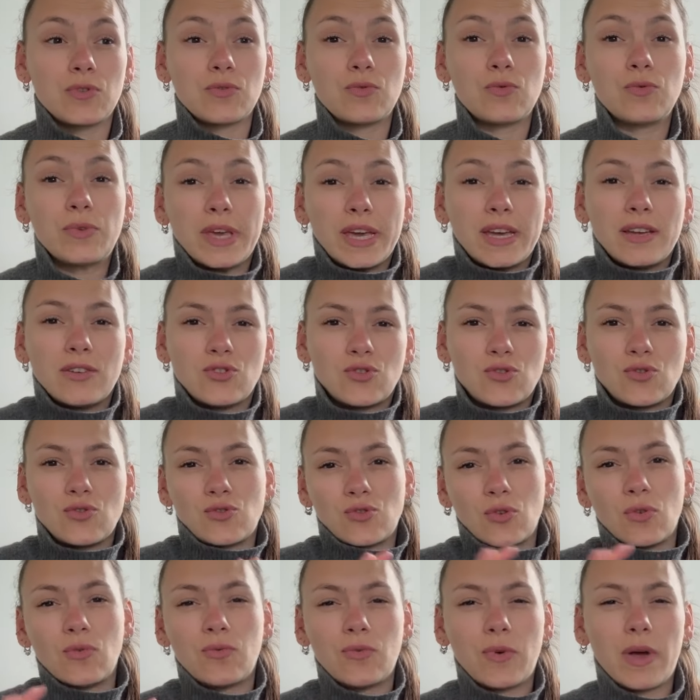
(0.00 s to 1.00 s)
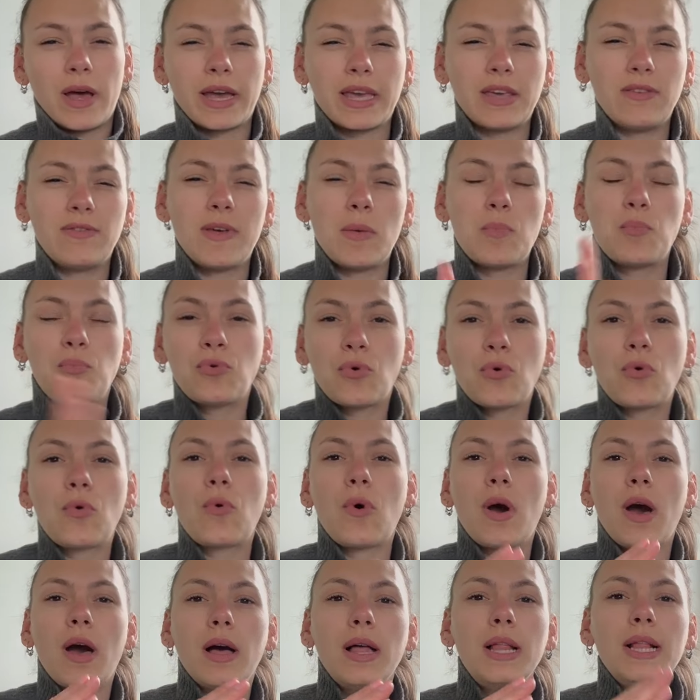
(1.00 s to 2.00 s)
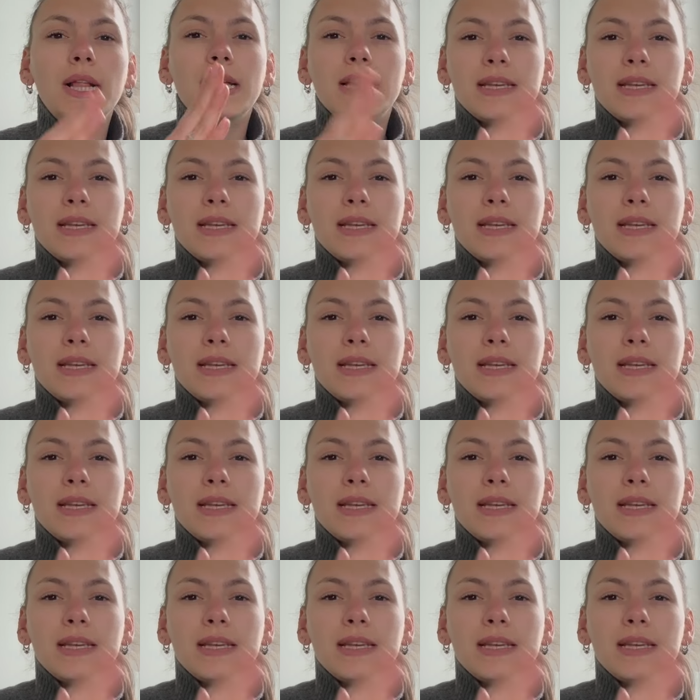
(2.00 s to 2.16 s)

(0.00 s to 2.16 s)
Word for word: en tout cas, je, le vois arriver, pourquoi